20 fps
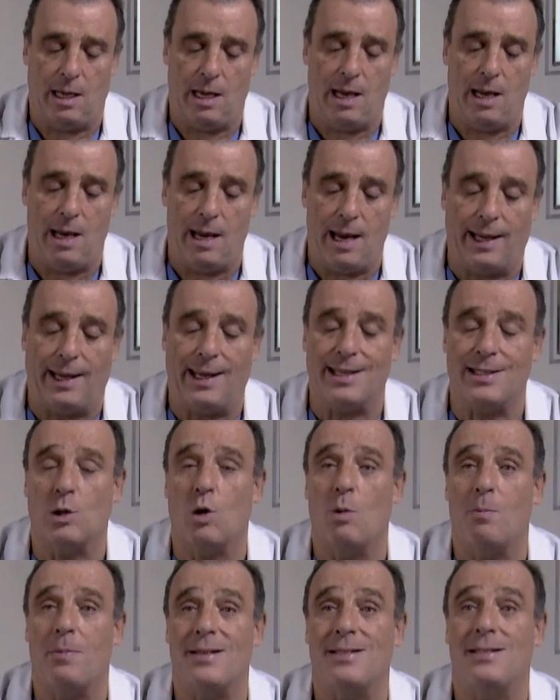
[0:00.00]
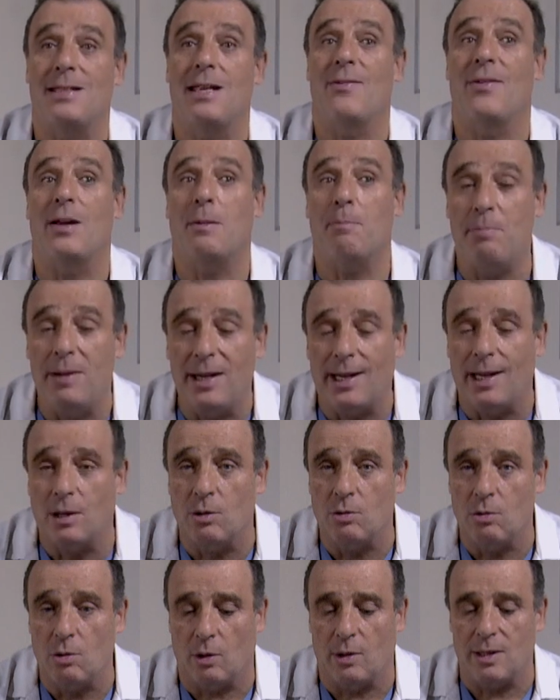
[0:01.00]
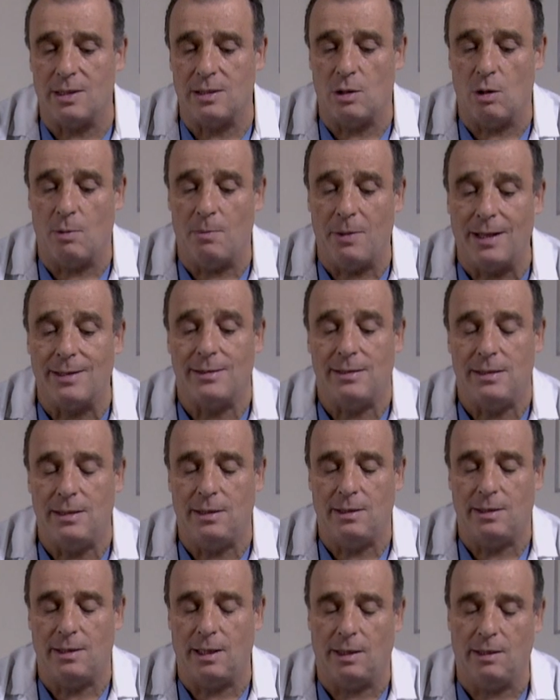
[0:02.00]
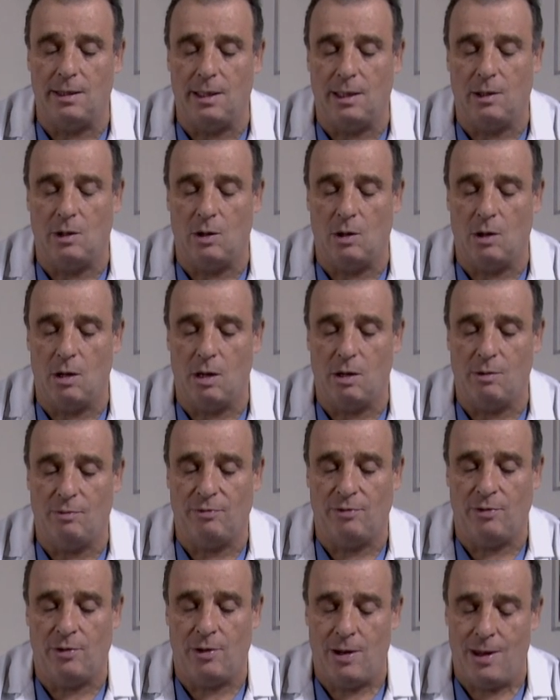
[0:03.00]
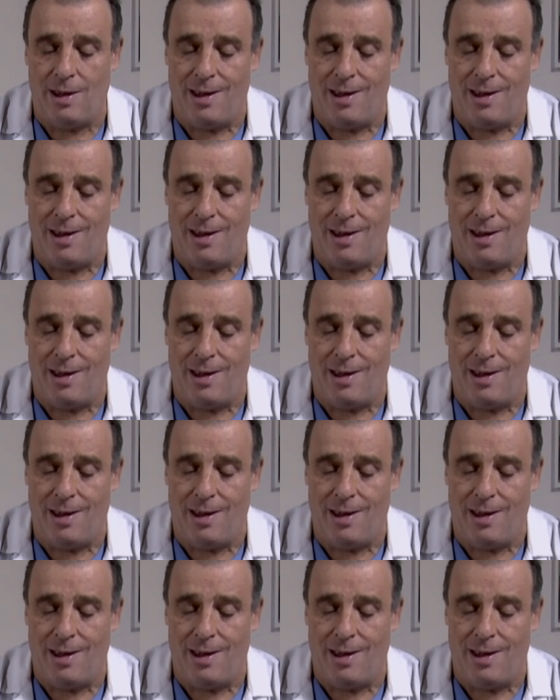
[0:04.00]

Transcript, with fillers: et la gastroplastie avec plicature de l'estomac, dite technique Le Goff,